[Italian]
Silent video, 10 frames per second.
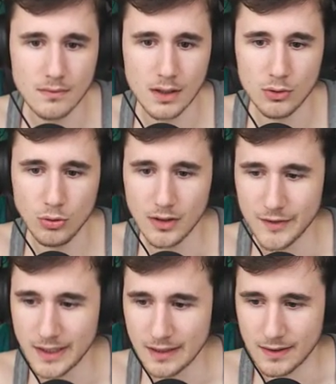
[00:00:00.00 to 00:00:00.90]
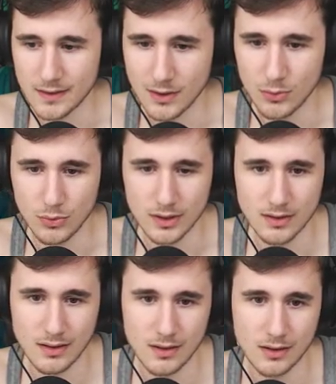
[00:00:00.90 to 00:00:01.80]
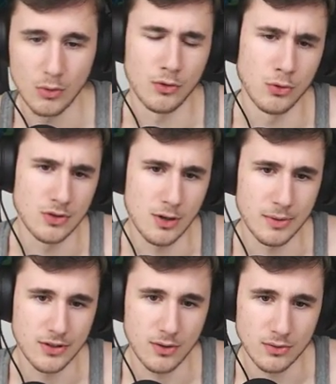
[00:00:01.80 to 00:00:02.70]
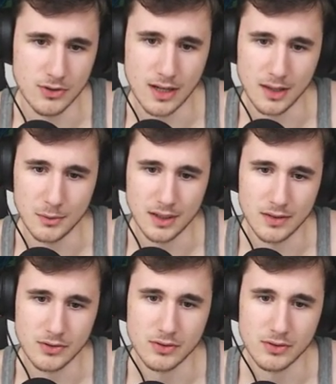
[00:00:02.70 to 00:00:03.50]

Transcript: Tu non la vedi da 32? O lo usi come secondo schermo adesso?